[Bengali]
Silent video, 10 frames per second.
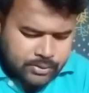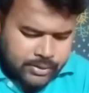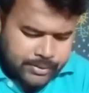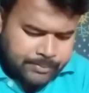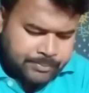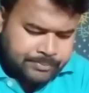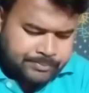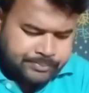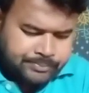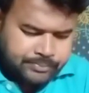যদি
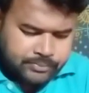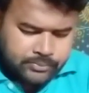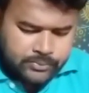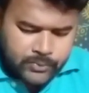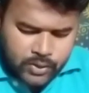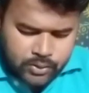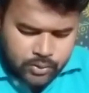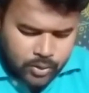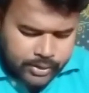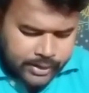
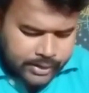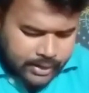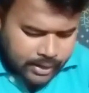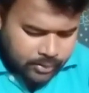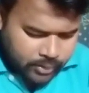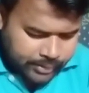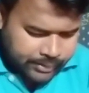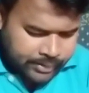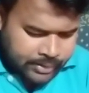সঠিক না হয়